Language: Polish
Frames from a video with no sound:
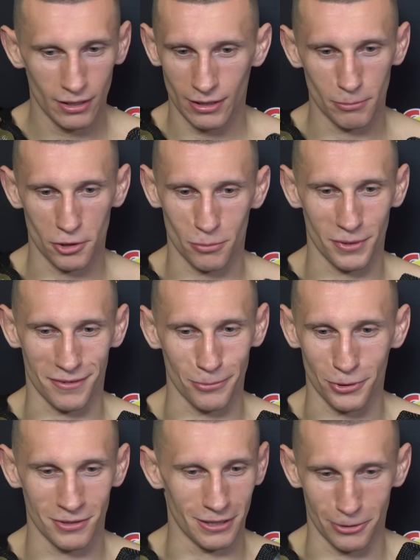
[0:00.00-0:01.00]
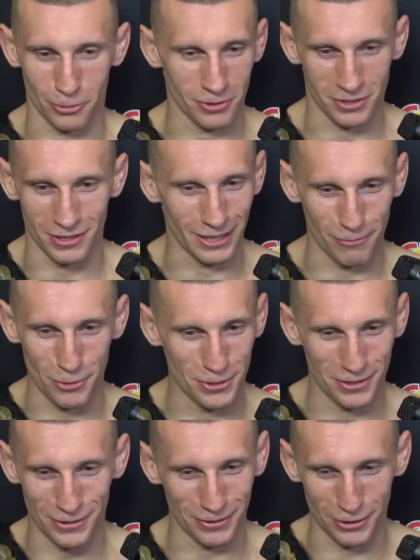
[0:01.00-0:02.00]
nie możesz być smutny na tych rodzinach,
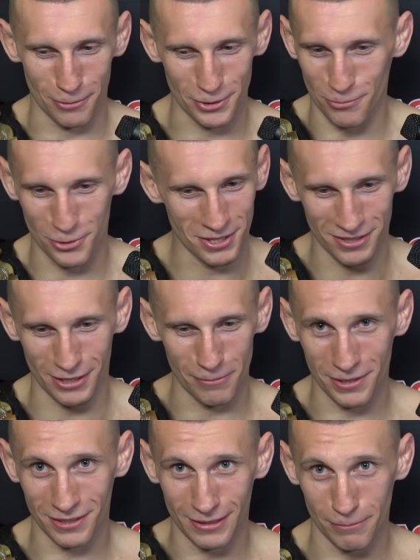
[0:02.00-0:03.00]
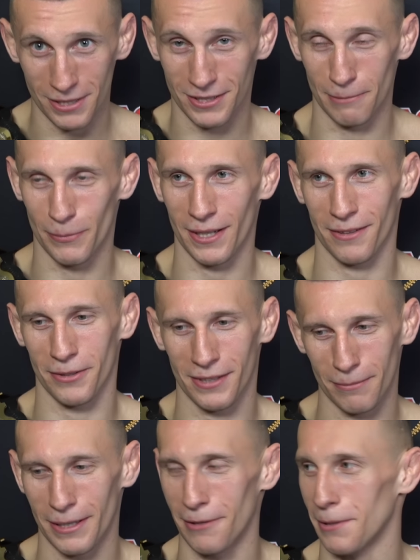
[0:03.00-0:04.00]
musisz to zrobić, musisz zabrać, zabrać ten pas, no i
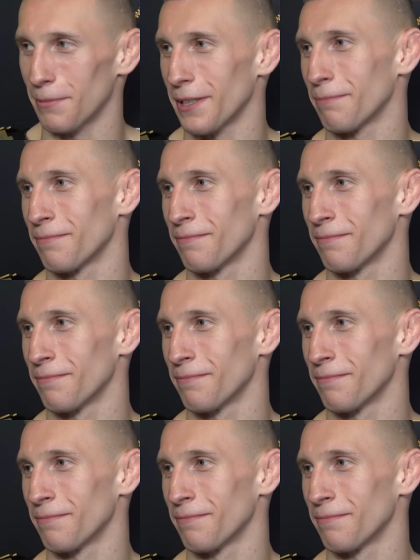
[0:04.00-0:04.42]
zabrałem, nie?